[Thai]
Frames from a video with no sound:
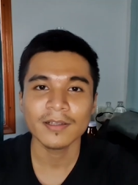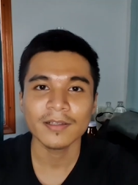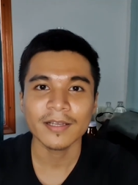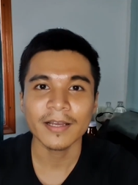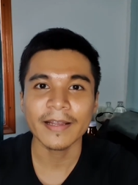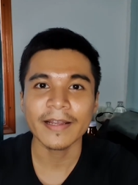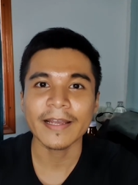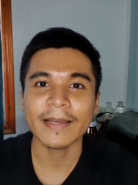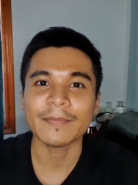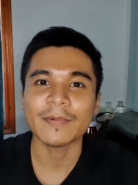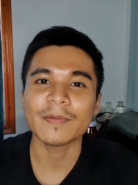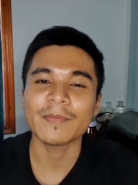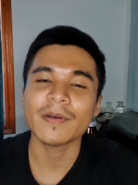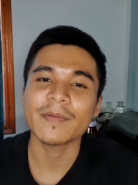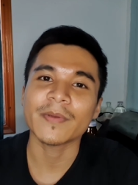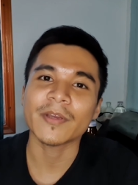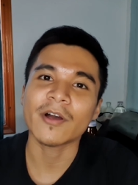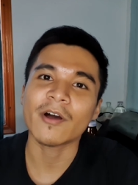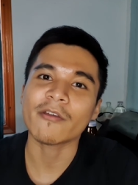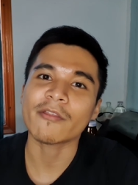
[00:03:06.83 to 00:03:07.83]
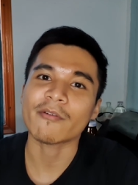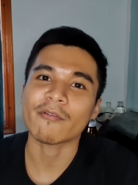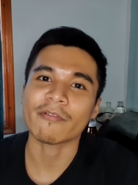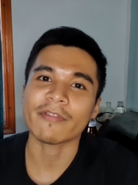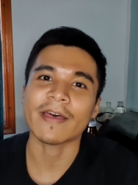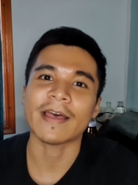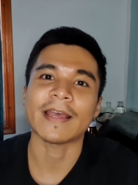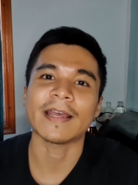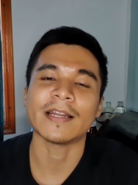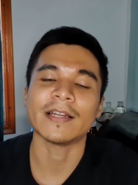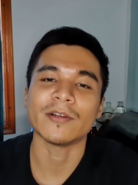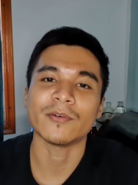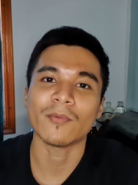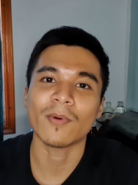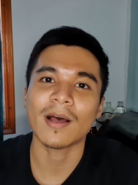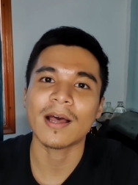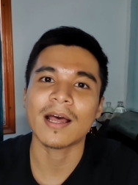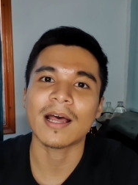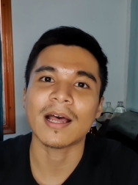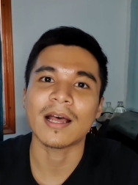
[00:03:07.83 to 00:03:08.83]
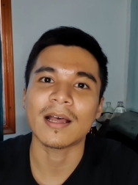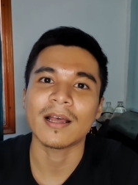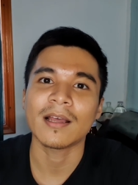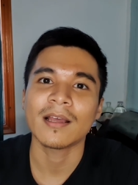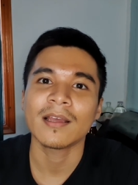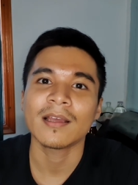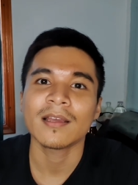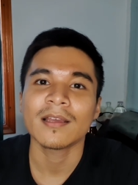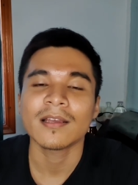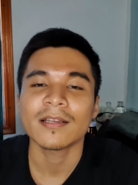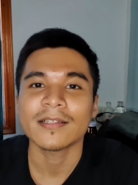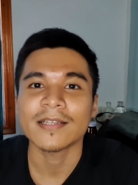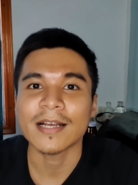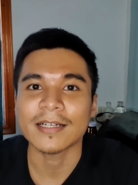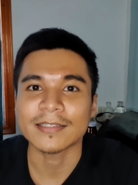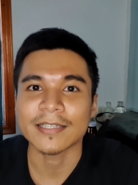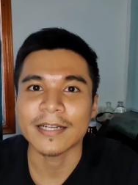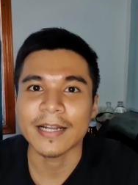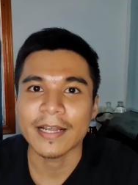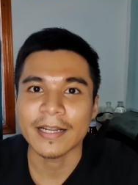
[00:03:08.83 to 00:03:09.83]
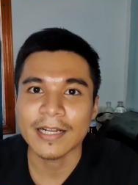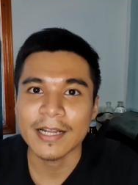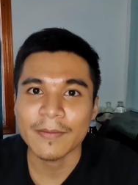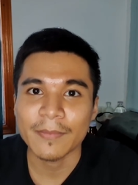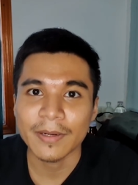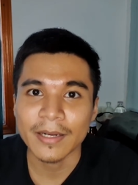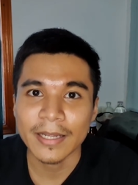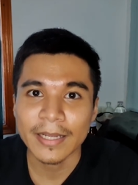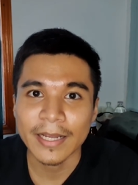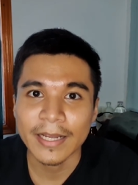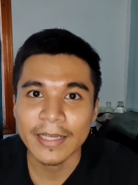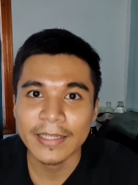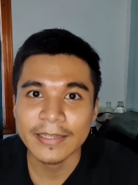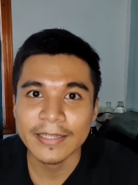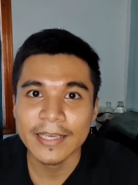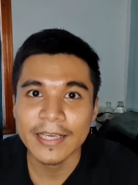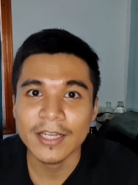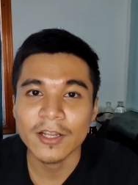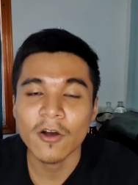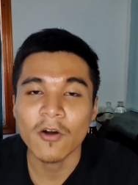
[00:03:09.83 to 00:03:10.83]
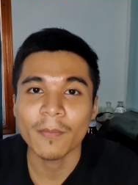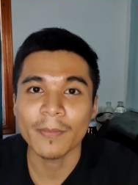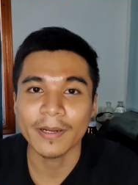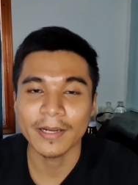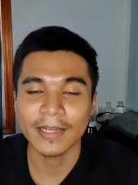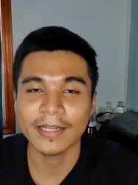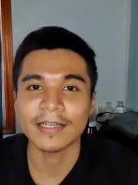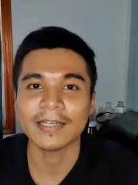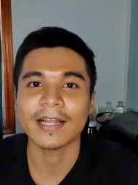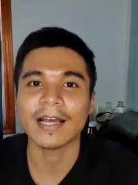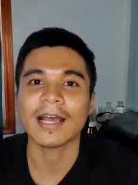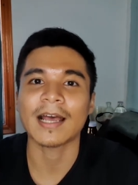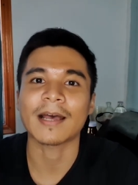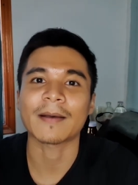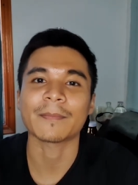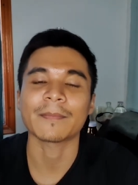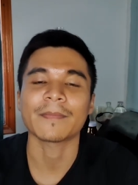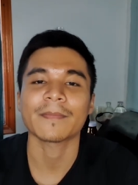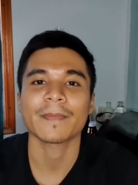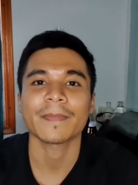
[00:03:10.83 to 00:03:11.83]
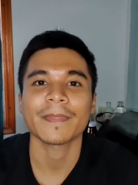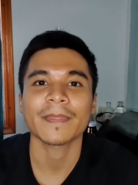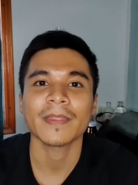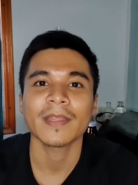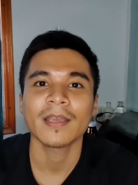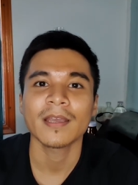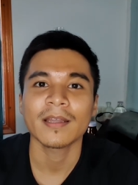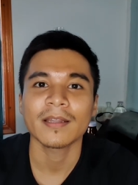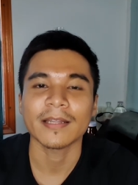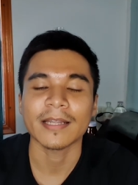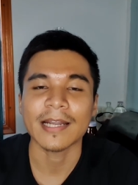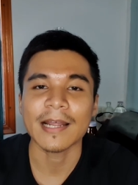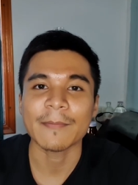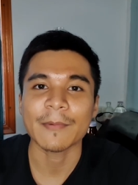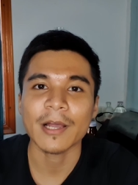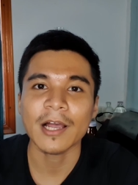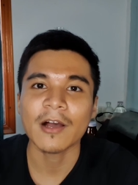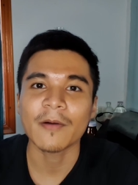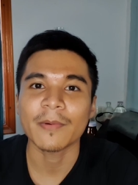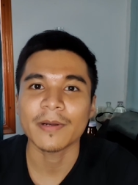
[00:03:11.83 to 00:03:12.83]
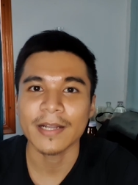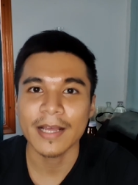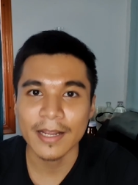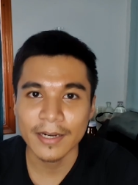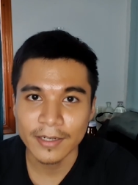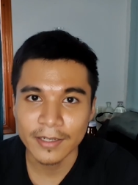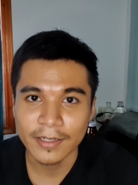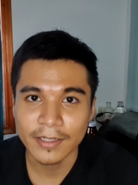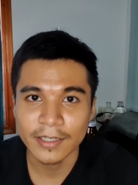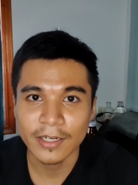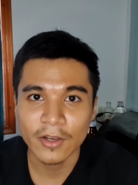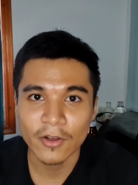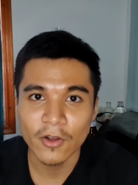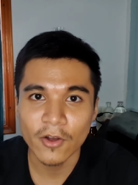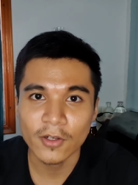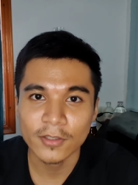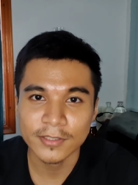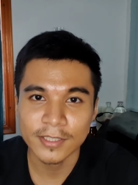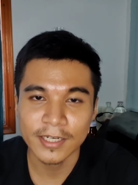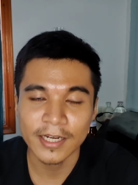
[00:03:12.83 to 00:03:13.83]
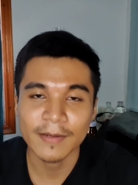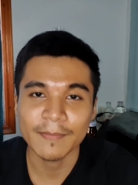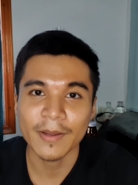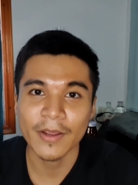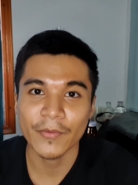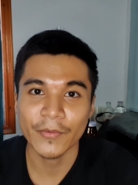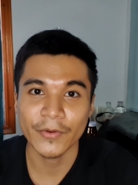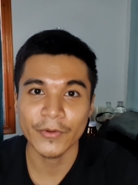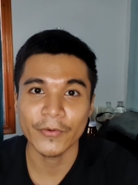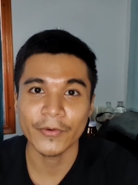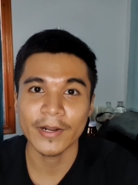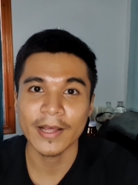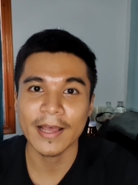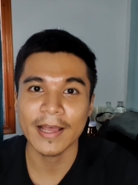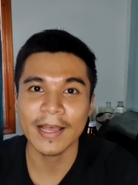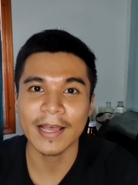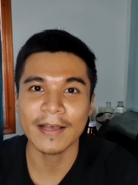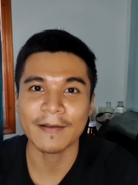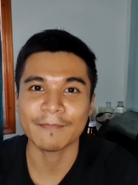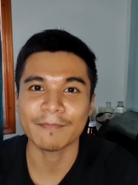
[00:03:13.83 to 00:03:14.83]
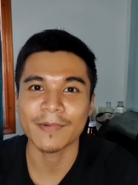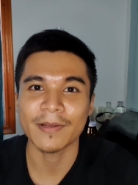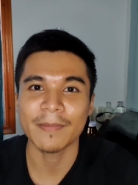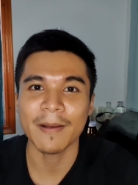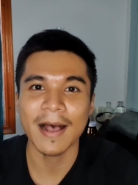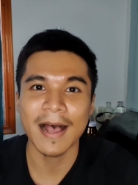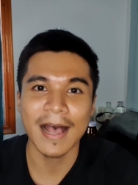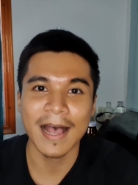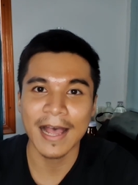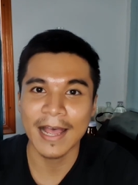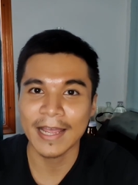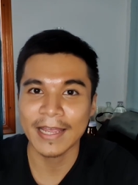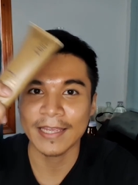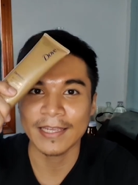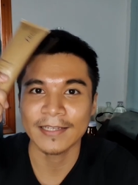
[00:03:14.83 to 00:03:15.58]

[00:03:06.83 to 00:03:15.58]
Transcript: ถ้ายงไงเพื่อนๆ มีข้อสงสัยหรือว่าอยากจะแนะนำอะไรให้เต้ลองไปเล่นนะครับมาเข้ามาได้เลยแล้วก็เจอกันใหม่วิดีโอหน้าครับบ๊าย บาย